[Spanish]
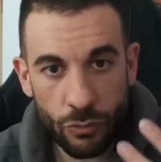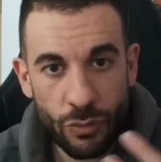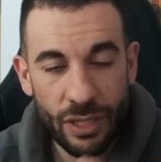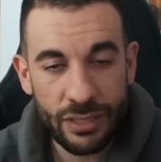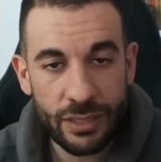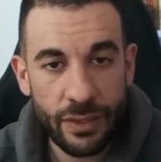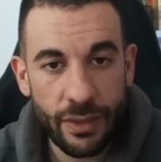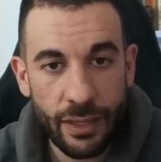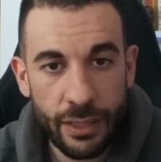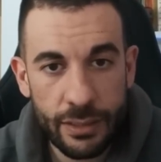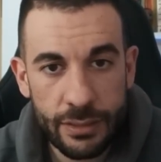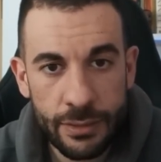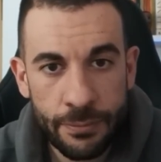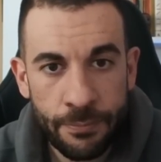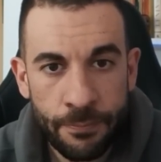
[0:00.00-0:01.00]
unas
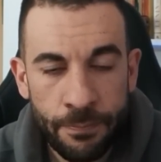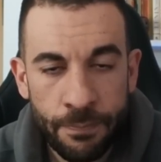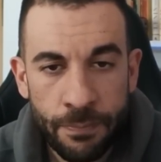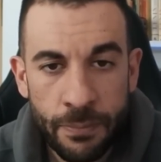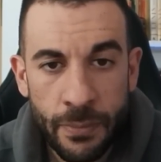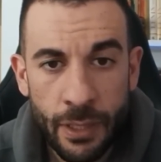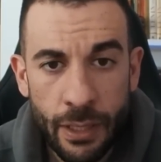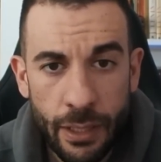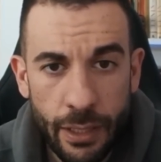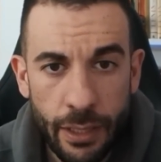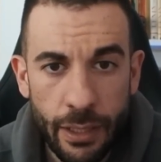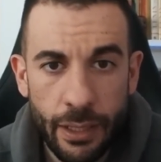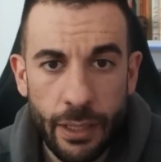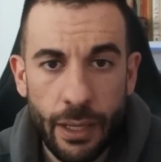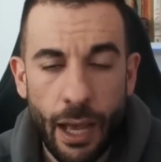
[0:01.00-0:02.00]
ideas
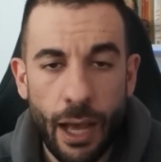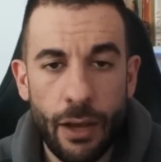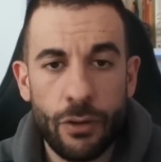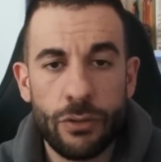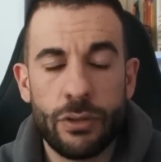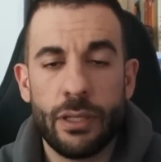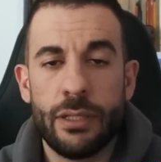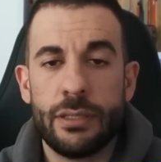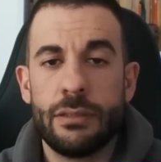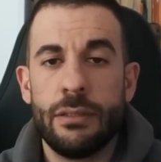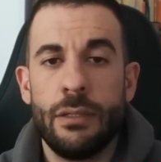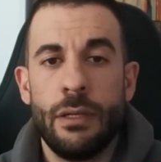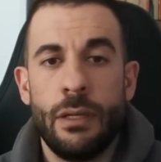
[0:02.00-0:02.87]
eh, a otras.